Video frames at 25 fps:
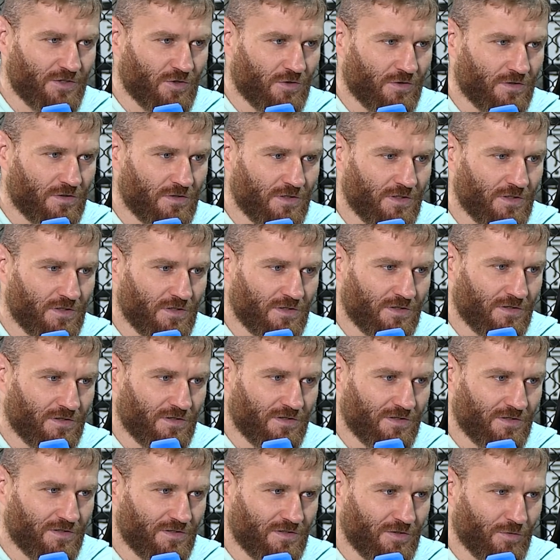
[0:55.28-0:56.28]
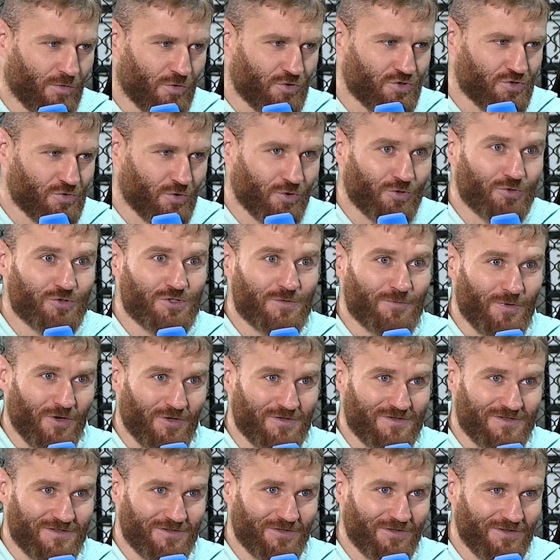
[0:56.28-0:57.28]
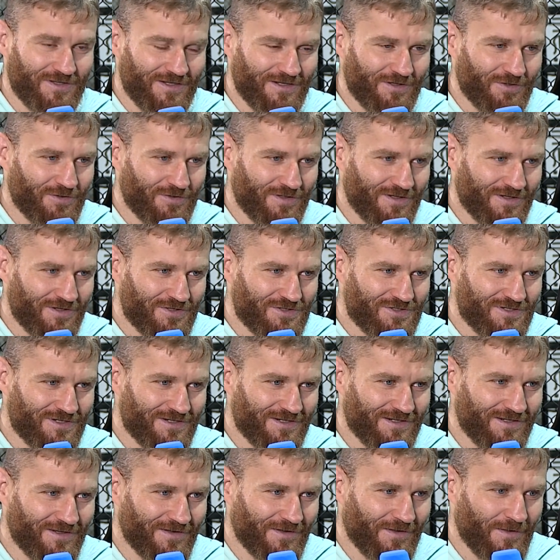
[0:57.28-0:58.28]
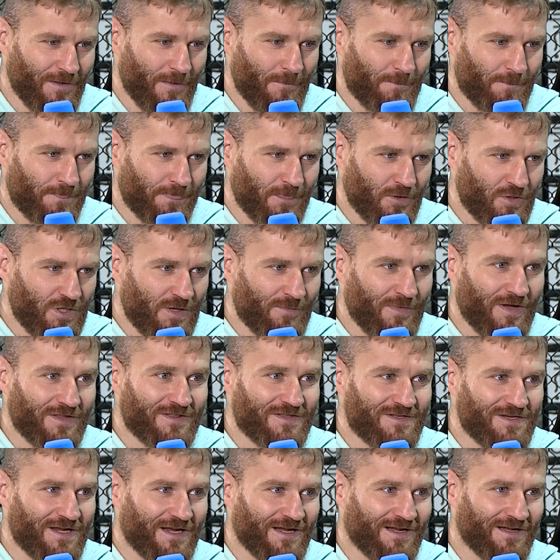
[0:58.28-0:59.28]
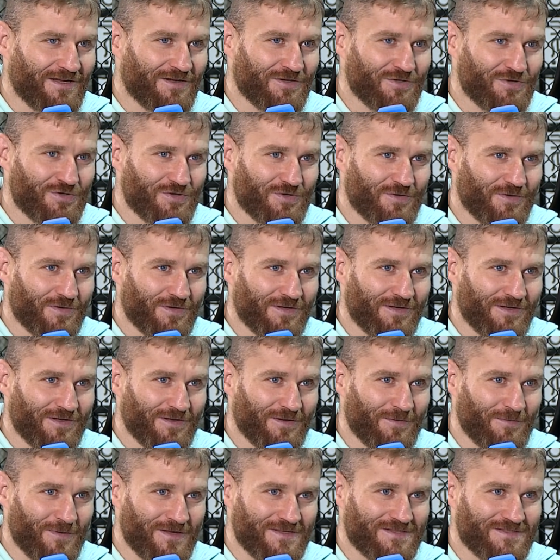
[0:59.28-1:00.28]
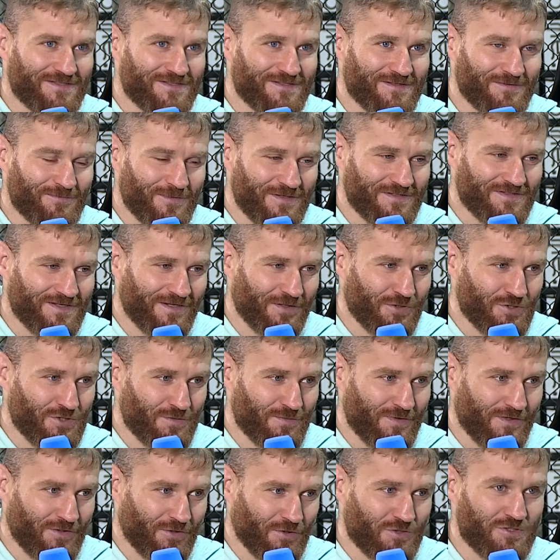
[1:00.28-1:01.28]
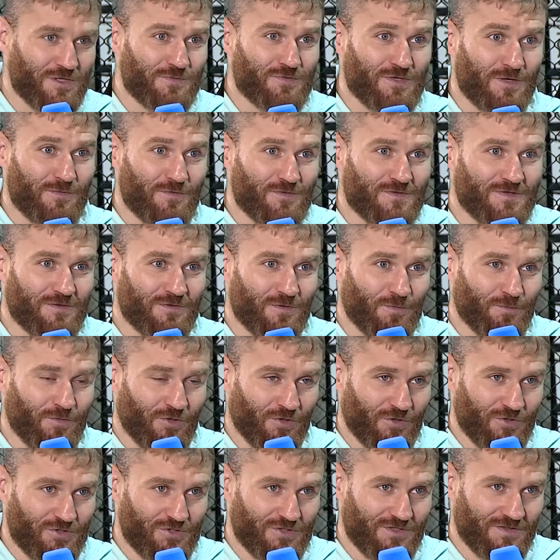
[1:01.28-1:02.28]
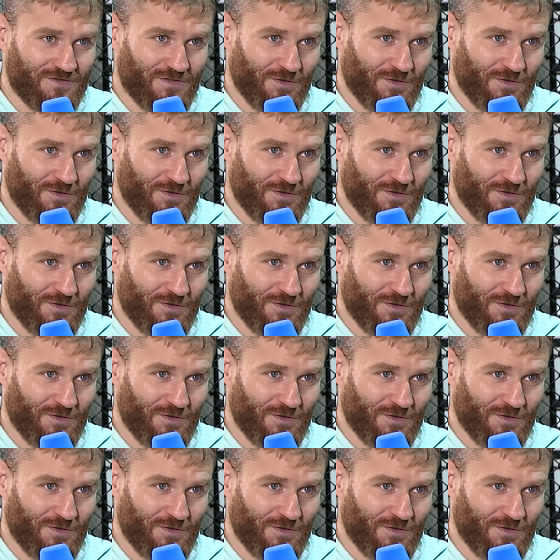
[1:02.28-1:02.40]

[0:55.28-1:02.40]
go e, dołożyło duży procent do tego, także no nie ma dnia e, bez, bez tego, żeby ktoś nie przebił ze mną piony, czy nie